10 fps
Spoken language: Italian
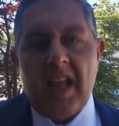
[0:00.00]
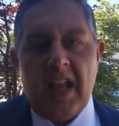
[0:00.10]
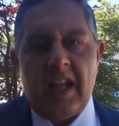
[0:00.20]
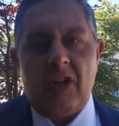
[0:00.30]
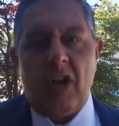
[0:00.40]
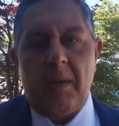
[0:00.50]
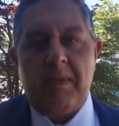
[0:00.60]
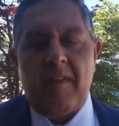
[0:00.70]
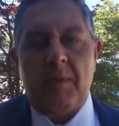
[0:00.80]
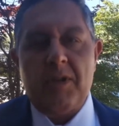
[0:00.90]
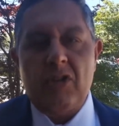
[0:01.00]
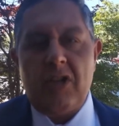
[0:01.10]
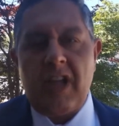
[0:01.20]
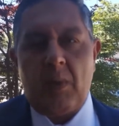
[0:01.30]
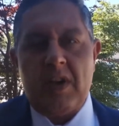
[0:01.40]
Eh, noi abbiamo
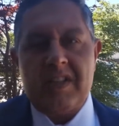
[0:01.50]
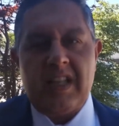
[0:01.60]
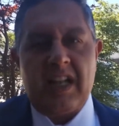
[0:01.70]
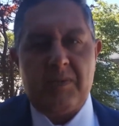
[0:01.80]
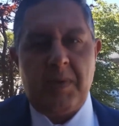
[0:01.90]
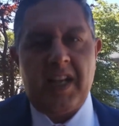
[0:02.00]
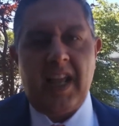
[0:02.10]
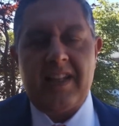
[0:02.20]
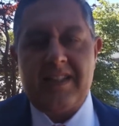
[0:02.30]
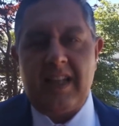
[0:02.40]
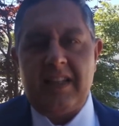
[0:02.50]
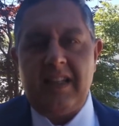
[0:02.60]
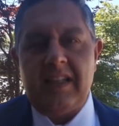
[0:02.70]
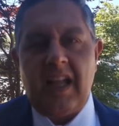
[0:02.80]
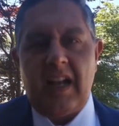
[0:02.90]
bisogno, e questa è l'esperienza
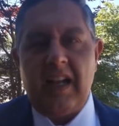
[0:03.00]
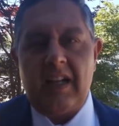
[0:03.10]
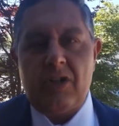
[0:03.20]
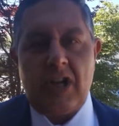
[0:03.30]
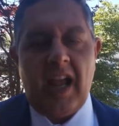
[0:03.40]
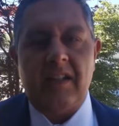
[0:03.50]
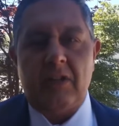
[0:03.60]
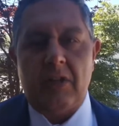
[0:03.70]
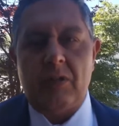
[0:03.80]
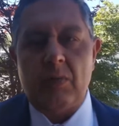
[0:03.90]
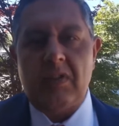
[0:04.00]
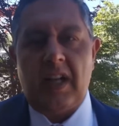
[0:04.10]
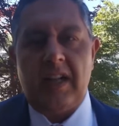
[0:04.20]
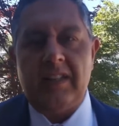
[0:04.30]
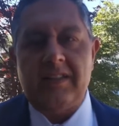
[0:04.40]
di Italia al centro, di tutte
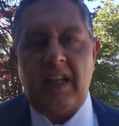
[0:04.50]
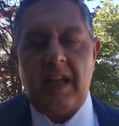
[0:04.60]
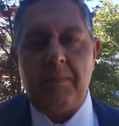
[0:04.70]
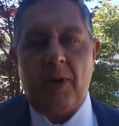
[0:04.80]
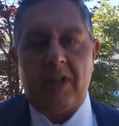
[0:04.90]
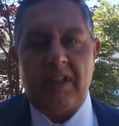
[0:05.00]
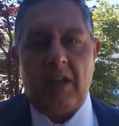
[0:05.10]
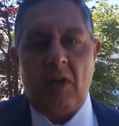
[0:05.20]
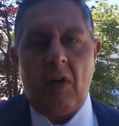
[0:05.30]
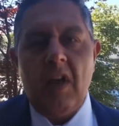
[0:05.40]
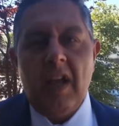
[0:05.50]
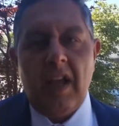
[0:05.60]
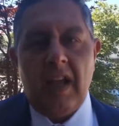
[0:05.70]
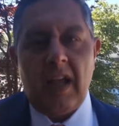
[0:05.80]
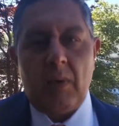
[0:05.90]
le liste che portano
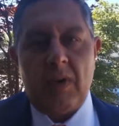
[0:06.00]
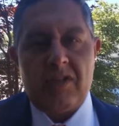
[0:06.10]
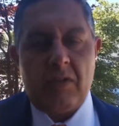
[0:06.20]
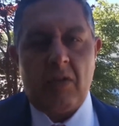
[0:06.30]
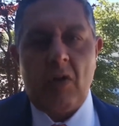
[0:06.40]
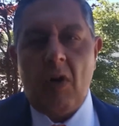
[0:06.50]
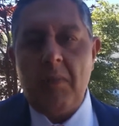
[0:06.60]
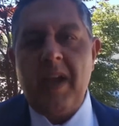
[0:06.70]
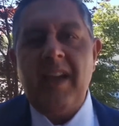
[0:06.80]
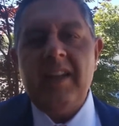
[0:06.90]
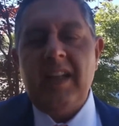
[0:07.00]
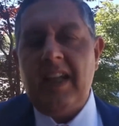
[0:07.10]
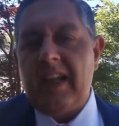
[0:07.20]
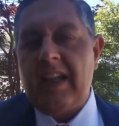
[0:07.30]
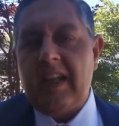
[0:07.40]
eh, questo nome,
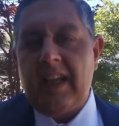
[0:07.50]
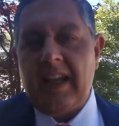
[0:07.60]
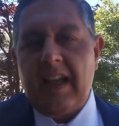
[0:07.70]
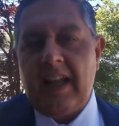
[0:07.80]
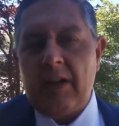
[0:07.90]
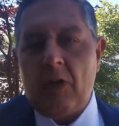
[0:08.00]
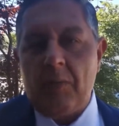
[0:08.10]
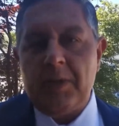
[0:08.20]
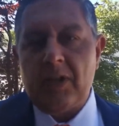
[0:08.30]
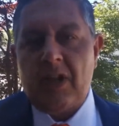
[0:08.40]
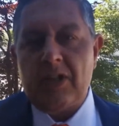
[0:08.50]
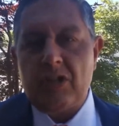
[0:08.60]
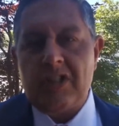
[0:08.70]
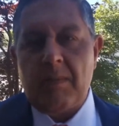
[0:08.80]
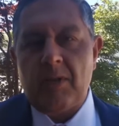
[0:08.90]
eh, il compito che
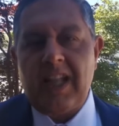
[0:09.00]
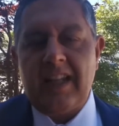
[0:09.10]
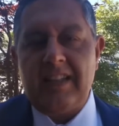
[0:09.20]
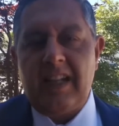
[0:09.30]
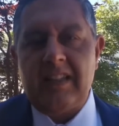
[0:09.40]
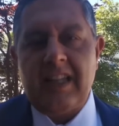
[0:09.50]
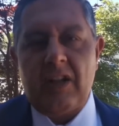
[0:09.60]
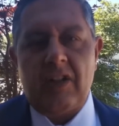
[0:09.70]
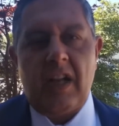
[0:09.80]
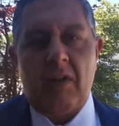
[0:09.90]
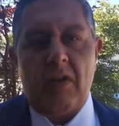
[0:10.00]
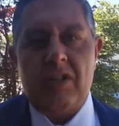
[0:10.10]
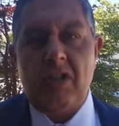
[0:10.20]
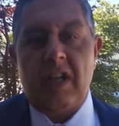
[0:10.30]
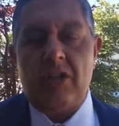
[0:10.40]
ci siamo dati all'interno della
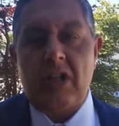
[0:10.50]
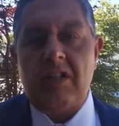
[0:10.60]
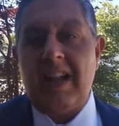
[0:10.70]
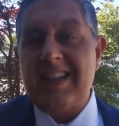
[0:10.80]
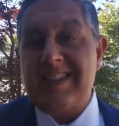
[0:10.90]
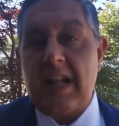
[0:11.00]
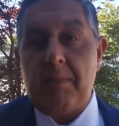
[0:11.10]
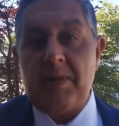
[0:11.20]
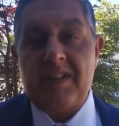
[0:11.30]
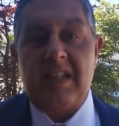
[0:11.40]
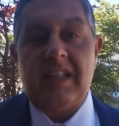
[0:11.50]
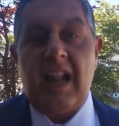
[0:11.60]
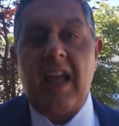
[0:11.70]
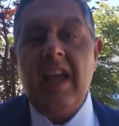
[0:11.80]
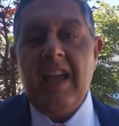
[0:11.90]
coalizione di centrodestra, è
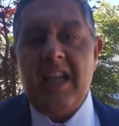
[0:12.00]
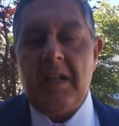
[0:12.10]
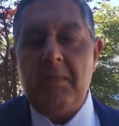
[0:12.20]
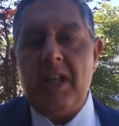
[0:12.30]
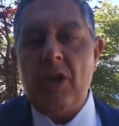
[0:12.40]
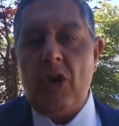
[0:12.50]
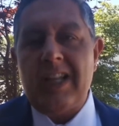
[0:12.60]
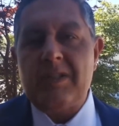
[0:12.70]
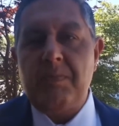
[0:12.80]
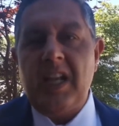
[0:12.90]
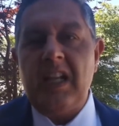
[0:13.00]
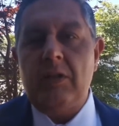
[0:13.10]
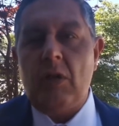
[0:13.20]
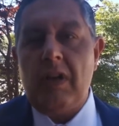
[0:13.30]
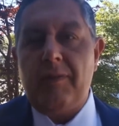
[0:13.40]
rappresentare il migliore
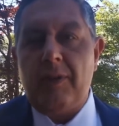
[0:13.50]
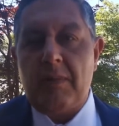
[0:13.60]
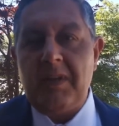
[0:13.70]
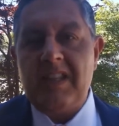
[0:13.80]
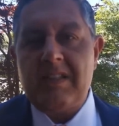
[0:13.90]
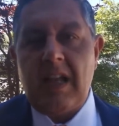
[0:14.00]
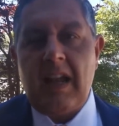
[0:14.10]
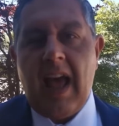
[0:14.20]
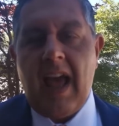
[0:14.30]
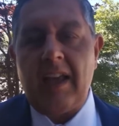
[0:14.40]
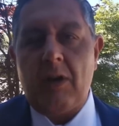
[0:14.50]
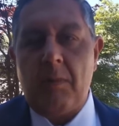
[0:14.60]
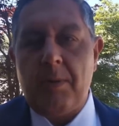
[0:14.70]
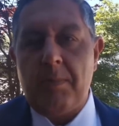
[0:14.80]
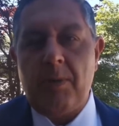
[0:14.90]
spirito riformista,
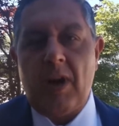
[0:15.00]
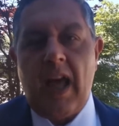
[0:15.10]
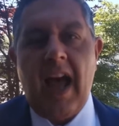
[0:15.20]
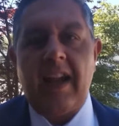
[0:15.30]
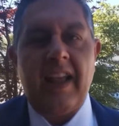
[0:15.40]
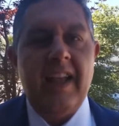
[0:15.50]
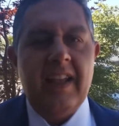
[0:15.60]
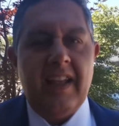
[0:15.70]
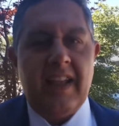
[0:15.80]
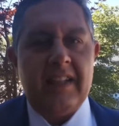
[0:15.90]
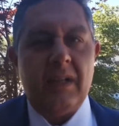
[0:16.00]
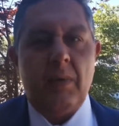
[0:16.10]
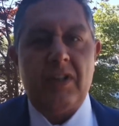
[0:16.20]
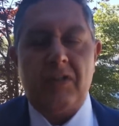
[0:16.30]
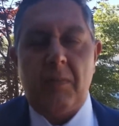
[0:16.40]
laico, popolare eh, di
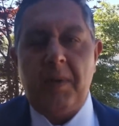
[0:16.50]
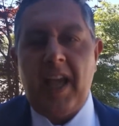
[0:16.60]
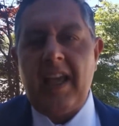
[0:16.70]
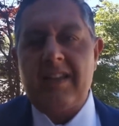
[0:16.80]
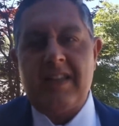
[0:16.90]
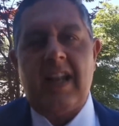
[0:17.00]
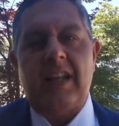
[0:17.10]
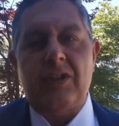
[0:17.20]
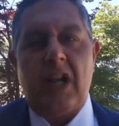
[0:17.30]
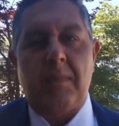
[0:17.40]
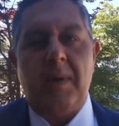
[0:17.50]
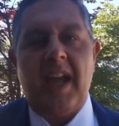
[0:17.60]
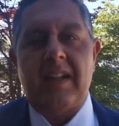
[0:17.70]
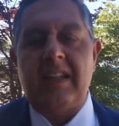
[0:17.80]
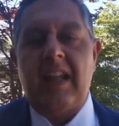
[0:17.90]
questo paese, lasciar
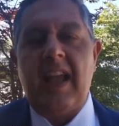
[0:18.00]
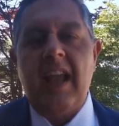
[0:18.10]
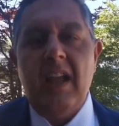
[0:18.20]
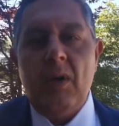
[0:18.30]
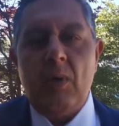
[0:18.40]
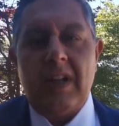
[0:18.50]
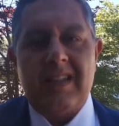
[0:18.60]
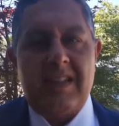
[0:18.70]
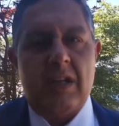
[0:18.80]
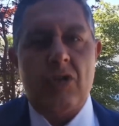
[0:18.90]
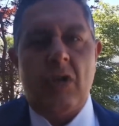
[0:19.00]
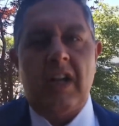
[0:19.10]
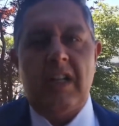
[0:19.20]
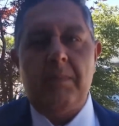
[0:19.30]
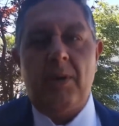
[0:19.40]
perdere una
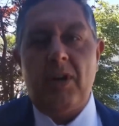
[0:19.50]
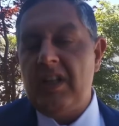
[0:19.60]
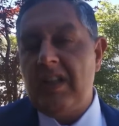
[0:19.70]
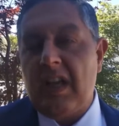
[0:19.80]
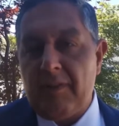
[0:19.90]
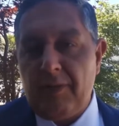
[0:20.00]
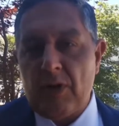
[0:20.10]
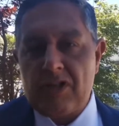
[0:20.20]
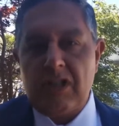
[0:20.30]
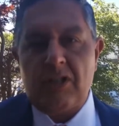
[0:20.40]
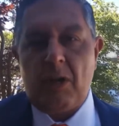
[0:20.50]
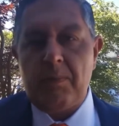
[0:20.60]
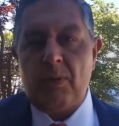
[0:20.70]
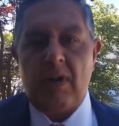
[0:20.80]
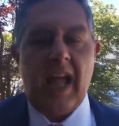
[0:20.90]
stagione di politica forse forse
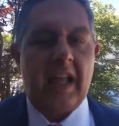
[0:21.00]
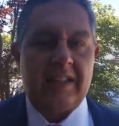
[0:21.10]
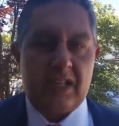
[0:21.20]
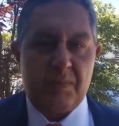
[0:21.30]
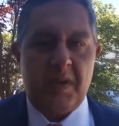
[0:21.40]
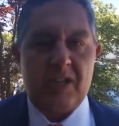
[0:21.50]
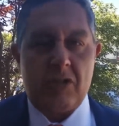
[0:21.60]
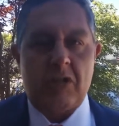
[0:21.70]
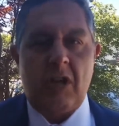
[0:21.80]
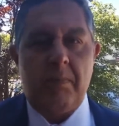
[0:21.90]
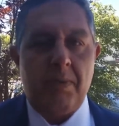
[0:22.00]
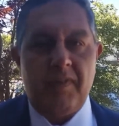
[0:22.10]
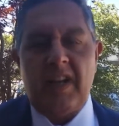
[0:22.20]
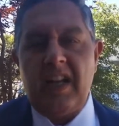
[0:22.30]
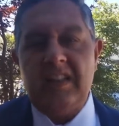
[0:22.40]
troppo urlata, spesso troppo
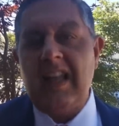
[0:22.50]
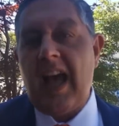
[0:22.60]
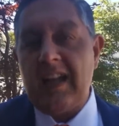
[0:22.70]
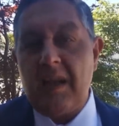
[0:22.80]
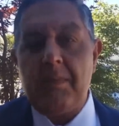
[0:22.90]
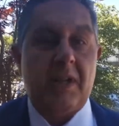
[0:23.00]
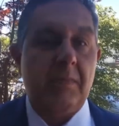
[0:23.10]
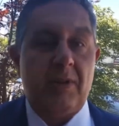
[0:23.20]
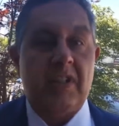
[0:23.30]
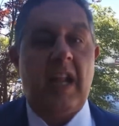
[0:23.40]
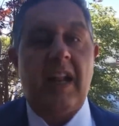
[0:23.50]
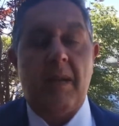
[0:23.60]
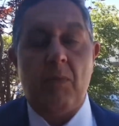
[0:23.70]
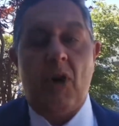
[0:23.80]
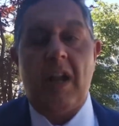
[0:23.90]
velleitaria per riportare
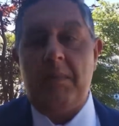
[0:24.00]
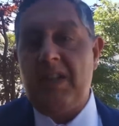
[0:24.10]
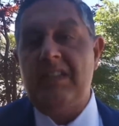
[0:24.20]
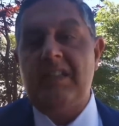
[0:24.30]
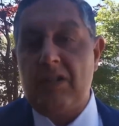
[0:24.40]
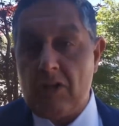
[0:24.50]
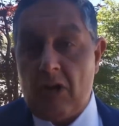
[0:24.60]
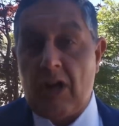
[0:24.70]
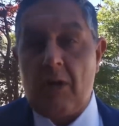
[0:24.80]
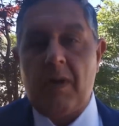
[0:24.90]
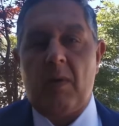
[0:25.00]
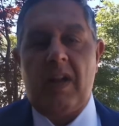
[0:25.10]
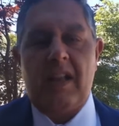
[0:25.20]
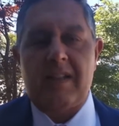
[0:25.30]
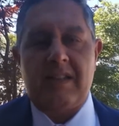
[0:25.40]
la buona amministrazione come
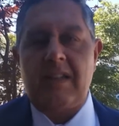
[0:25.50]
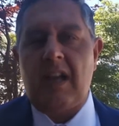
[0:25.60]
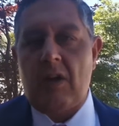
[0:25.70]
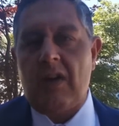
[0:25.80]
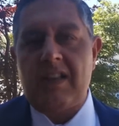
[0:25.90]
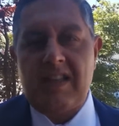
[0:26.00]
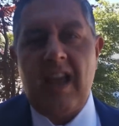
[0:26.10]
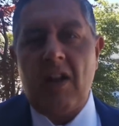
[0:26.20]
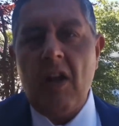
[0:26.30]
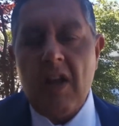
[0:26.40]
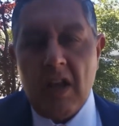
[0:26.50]
quella del sindaco Rasero